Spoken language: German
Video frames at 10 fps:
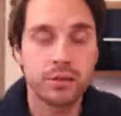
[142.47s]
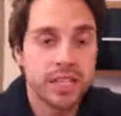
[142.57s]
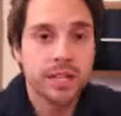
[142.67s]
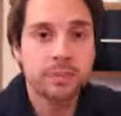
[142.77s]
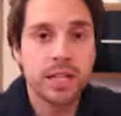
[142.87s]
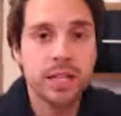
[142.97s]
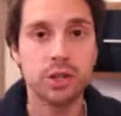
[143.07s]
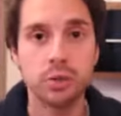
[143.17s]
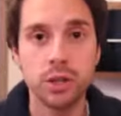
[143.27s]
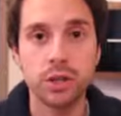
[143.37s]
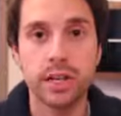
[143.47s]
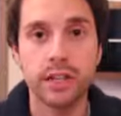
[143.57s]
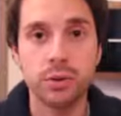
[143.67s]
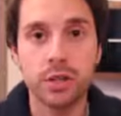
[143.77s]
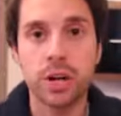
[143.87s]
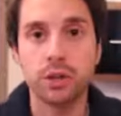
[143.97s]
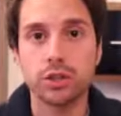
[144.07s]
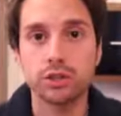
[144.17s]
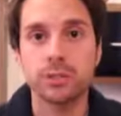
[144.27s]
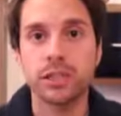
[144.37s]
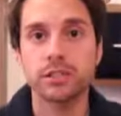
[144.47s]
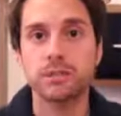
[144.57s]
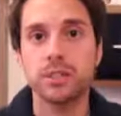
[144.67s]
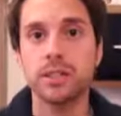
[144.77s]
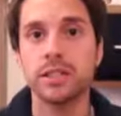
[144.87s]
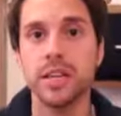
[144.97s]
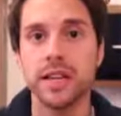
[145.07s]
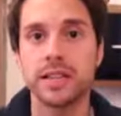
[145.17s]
Vielleicht habt ihr da in der Schule oder in der Uni auch schon drüber diskutiert.